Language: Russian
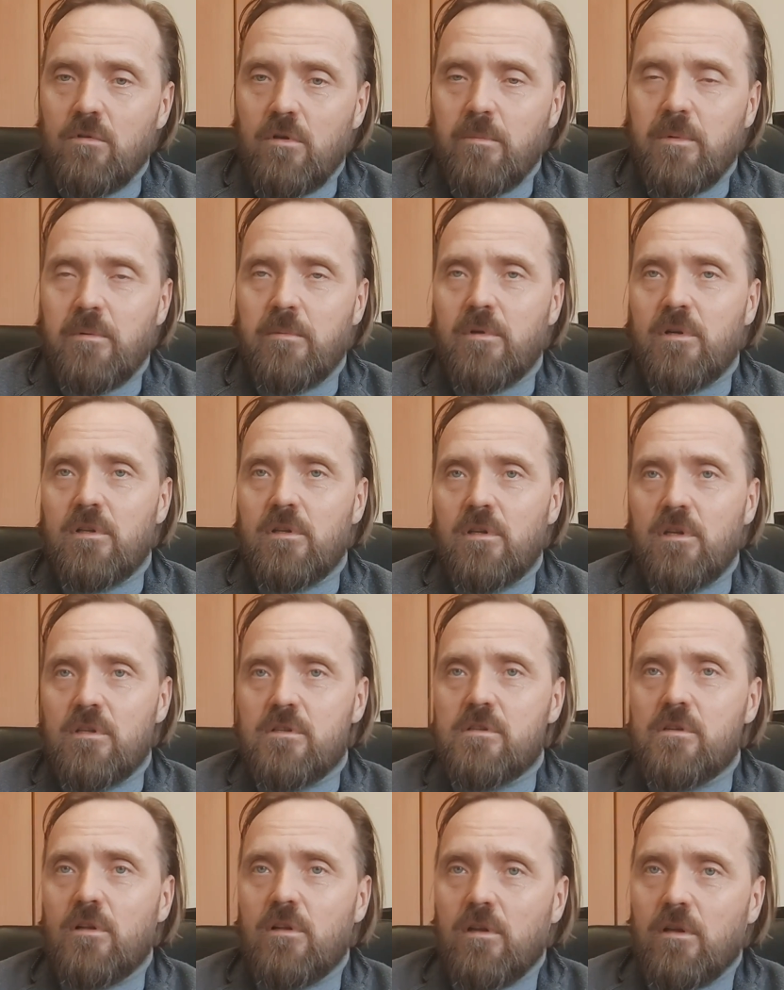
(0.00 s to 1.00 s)
ну, например,
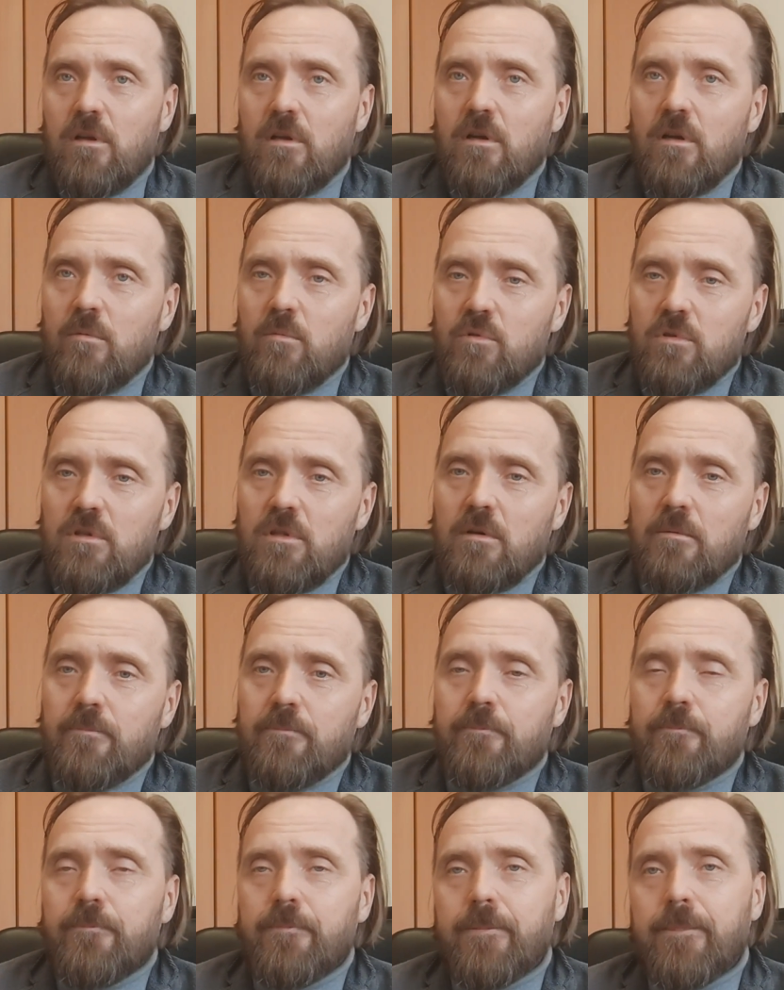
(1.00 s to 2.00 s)
ТЭЦ или кому-то
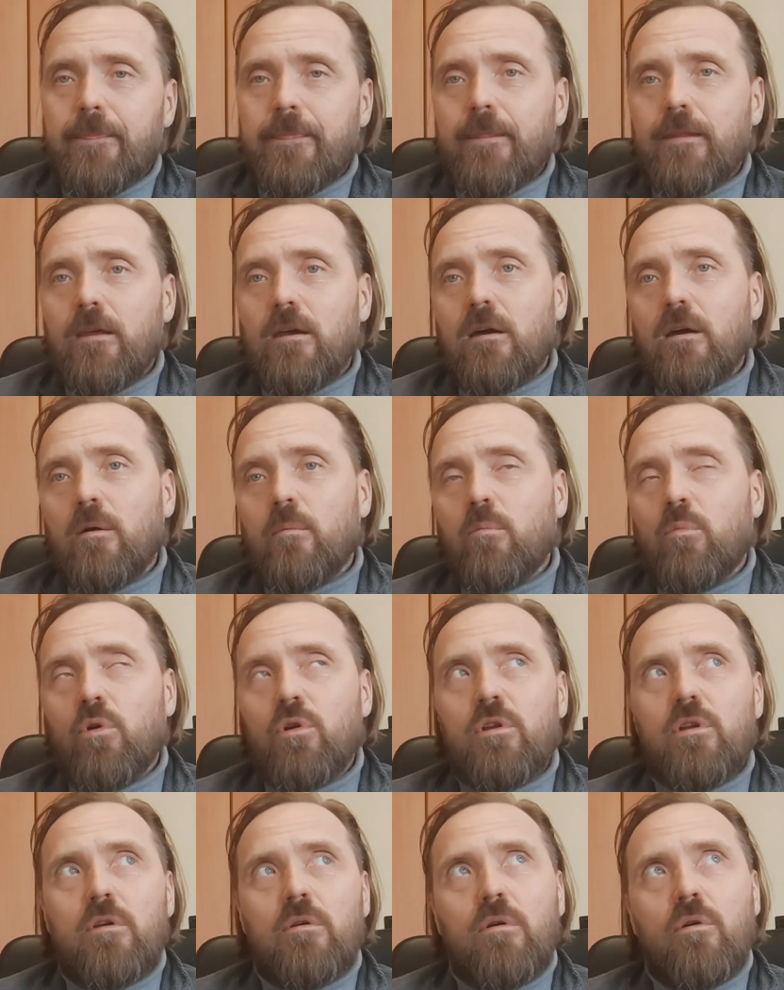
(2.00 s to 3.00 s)
там э,
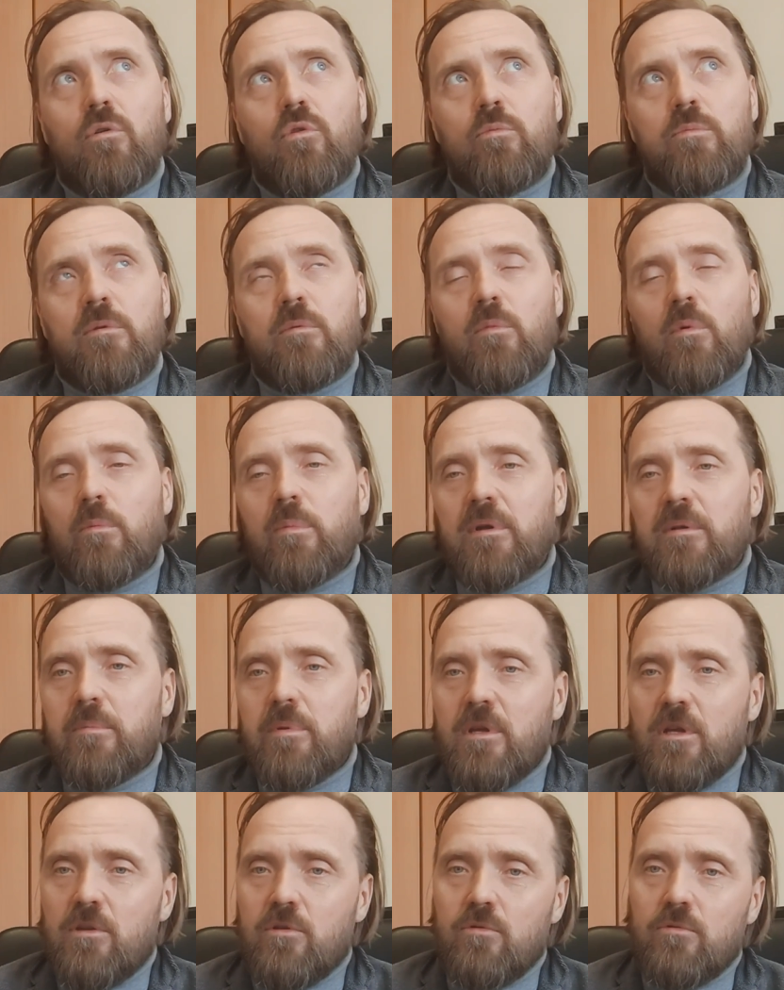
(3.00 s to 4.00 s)
более крупному
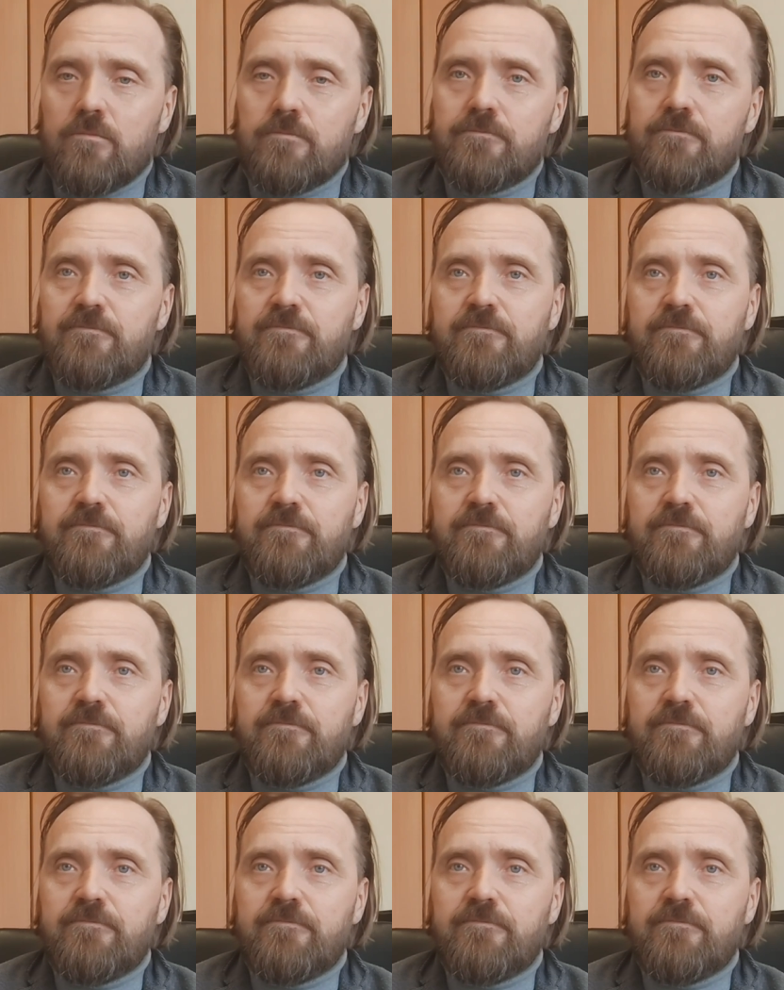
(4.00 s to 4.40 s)
предприятию